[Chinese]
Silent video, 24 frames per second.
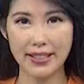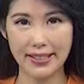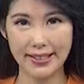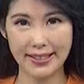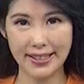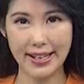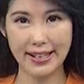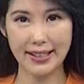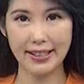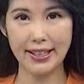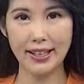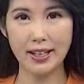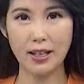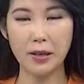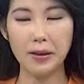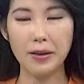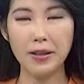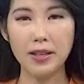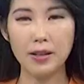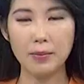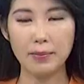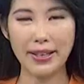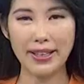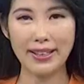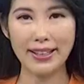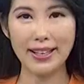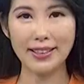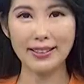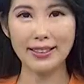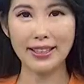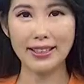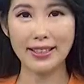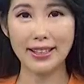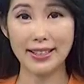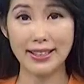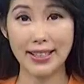跟燃料，被当
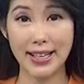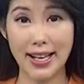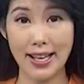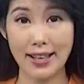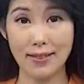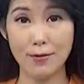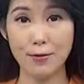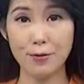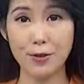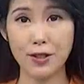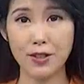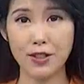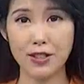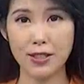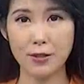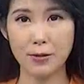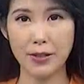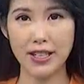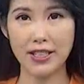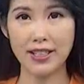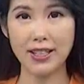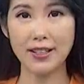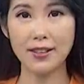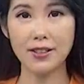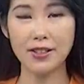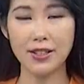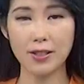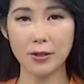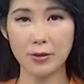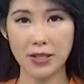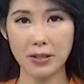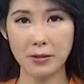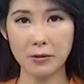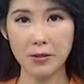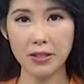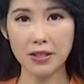地的人讽刺为“超市观